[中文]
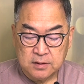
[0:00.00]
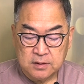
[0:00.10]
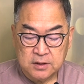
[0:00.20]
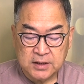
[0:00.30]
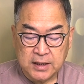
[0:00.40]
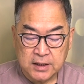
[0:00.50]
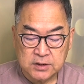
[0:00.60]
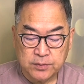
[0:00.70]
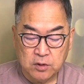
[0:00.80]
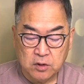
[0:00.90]
the
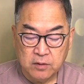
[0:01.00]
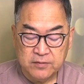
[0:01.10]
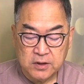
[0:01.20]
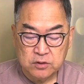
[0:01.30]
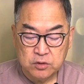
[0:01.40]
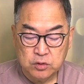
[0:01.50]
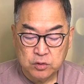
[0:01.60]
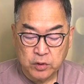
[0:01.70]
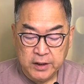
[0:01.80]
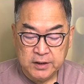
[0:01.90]
gospel of the
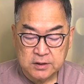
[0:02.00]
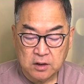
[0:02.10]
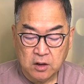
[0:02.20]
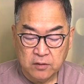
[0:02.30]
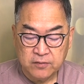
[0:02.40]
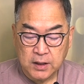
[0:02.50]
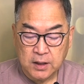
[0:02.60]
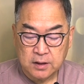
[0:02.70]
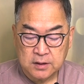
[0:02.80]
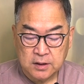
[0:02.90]
grace of
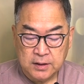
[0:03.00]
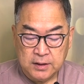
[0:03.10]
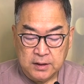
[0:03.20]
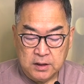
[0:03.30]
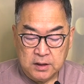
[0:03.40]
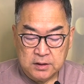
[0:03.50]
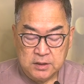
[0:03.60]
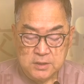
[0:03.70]
God。第